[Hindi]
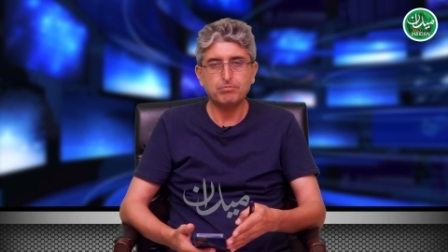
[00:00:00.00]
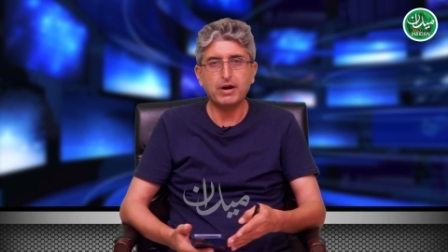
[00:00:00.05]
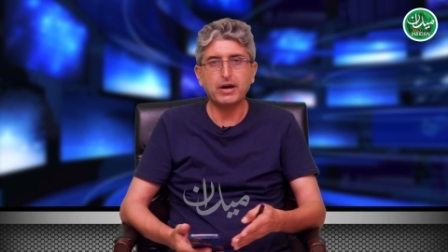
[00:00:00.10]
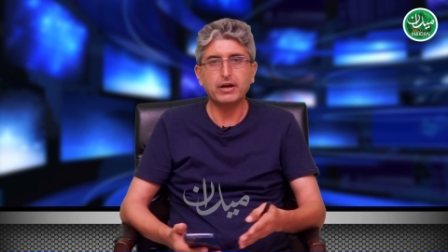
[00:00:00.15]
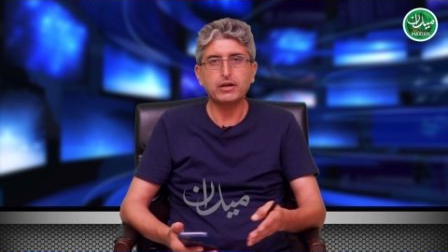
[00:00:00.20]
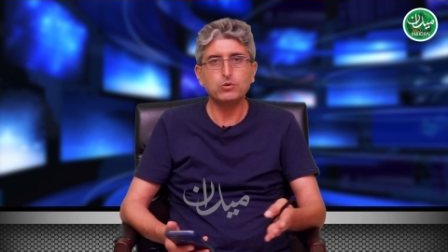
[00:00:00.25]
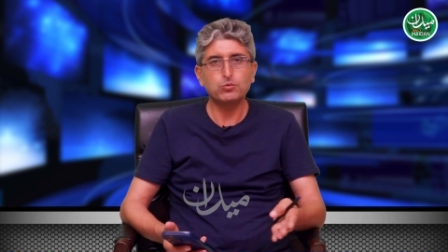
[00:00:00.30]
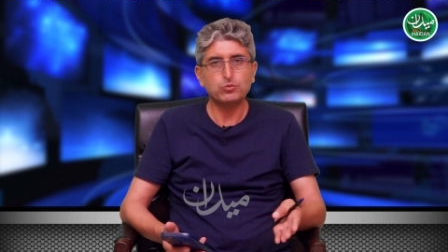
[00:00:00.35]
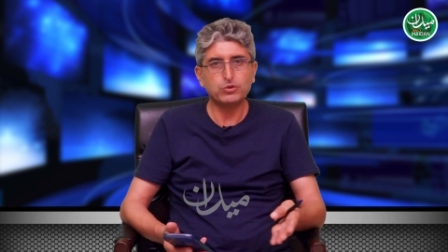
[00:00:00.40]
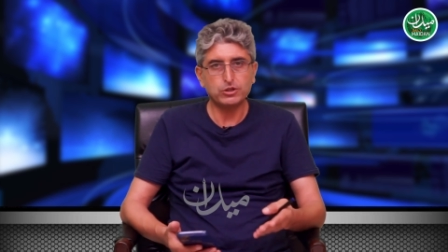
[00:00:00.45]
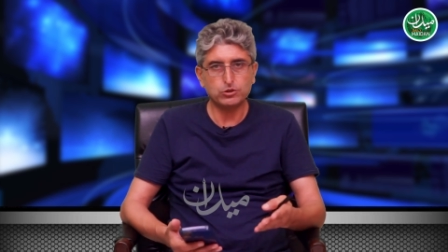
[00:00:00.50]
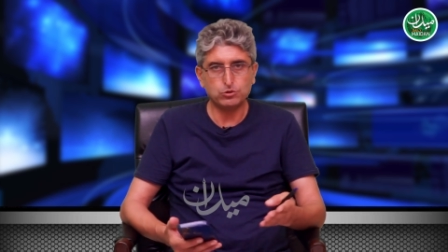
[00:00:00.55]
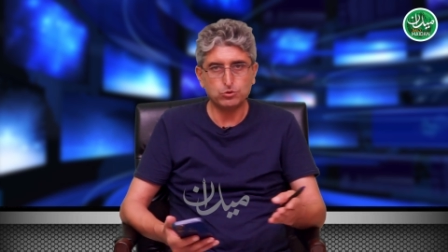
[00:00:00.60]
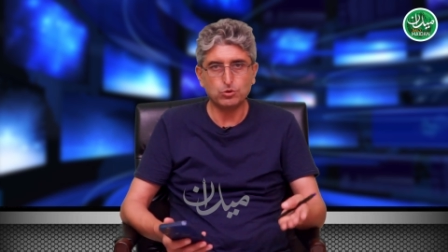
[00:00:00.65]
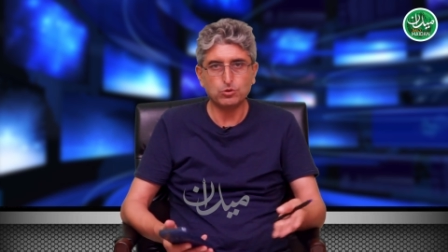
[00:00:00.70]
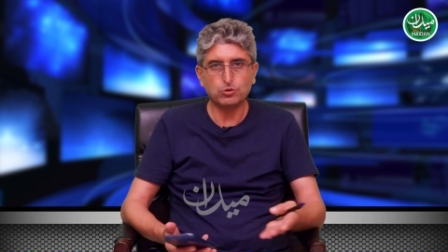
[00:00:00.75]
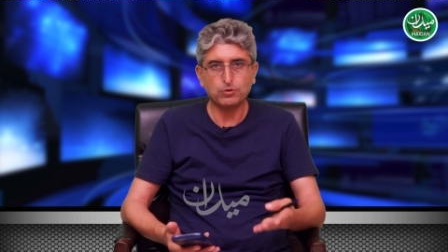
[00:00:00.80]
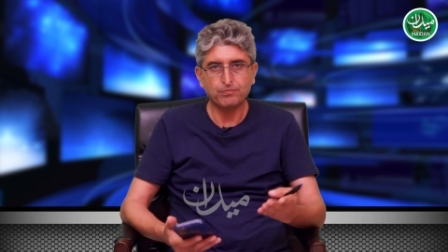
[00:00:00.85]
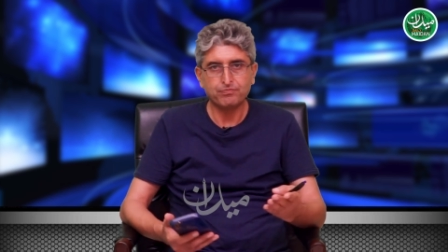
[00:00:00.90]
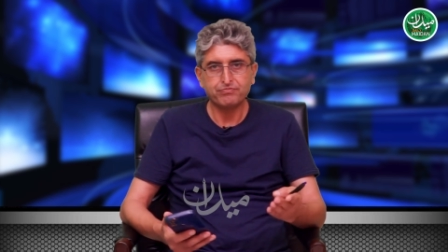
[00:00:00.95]
बाकी उनके
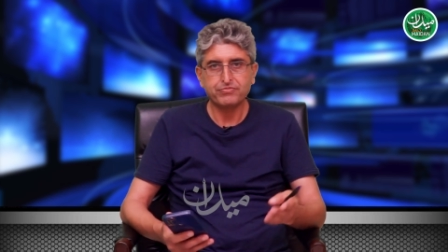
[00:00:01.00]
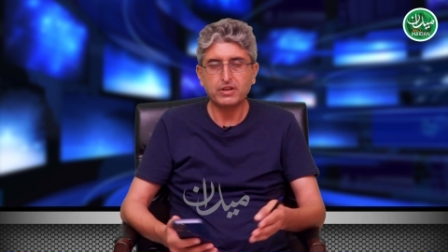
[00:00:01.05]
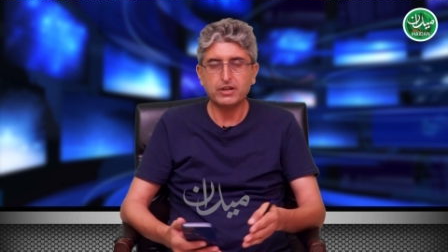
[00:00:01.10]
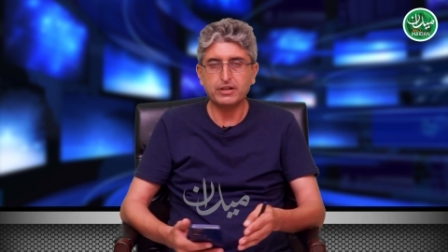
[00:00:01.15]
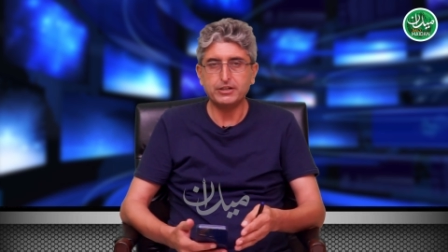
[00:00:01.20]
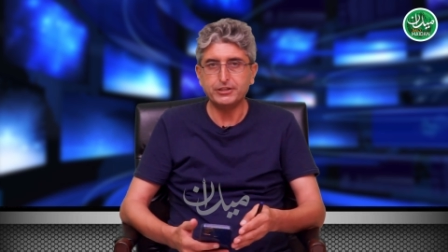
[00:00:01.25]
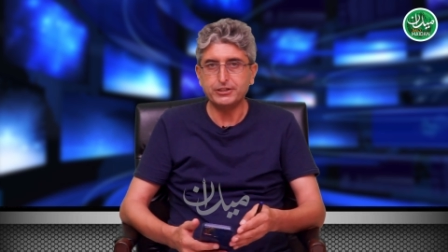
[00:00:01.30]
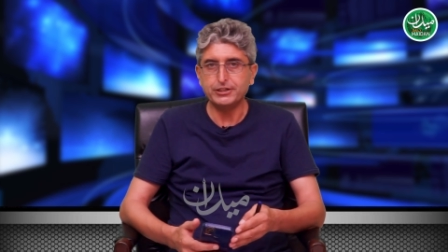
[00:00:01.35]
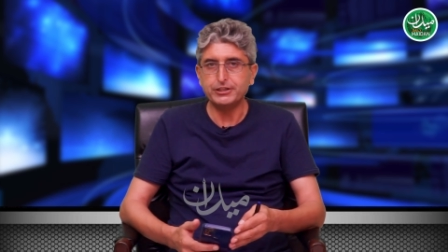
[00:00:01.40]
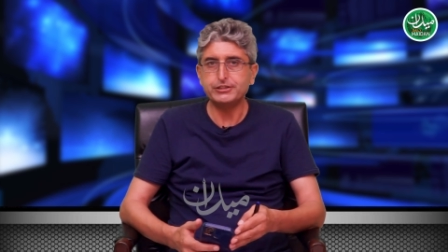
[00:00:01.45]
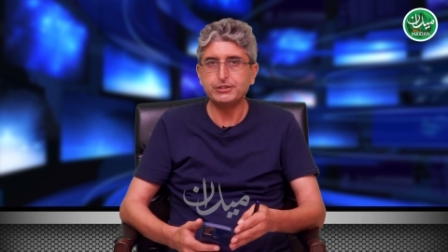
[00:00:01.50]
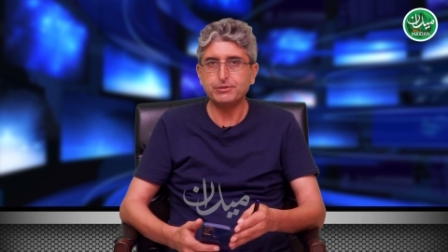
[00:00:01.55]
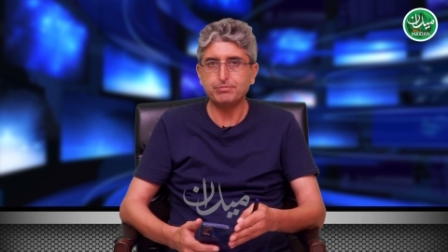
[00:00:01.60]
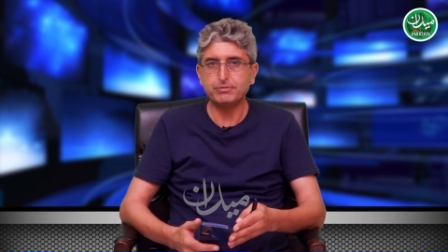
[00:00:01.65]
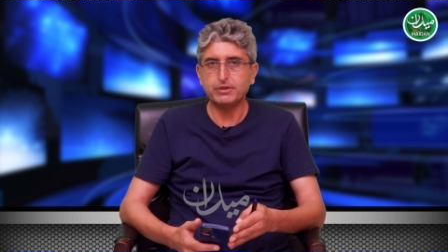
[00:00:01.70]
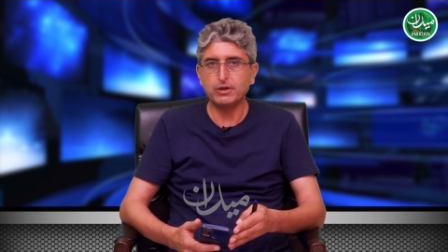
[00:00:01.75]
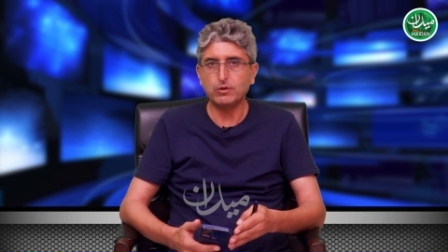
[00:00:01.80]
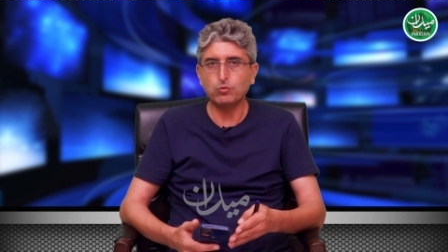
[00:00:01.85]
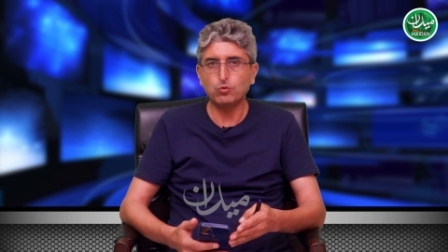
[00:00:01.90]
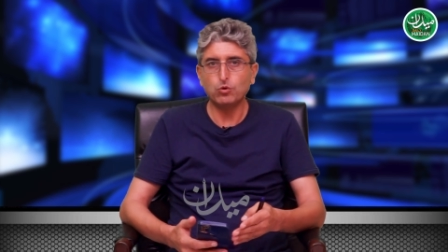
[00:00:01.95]
जो लीडरशिप
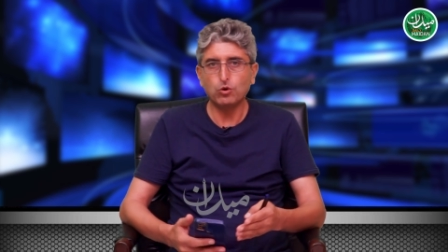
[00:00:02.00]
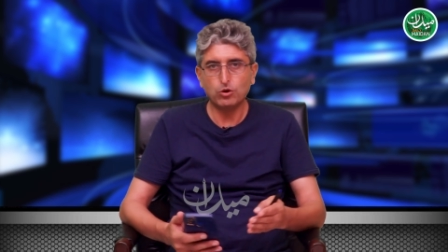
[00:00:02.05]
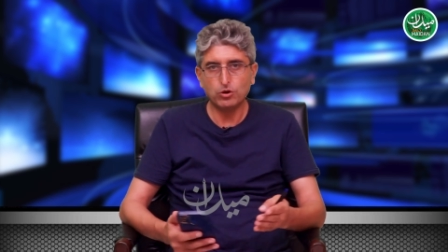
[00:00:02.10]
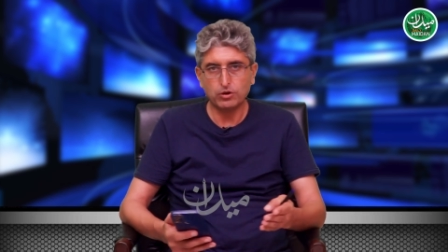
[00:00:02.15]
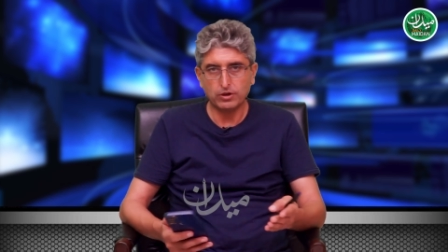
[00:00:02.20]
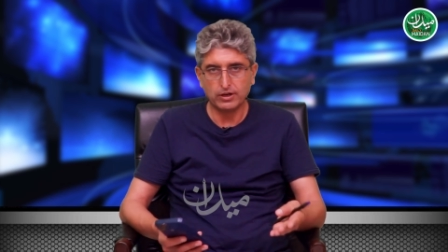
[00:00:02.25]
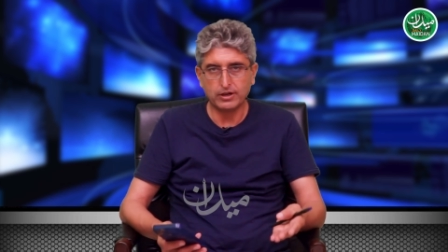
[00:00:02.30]
थे वो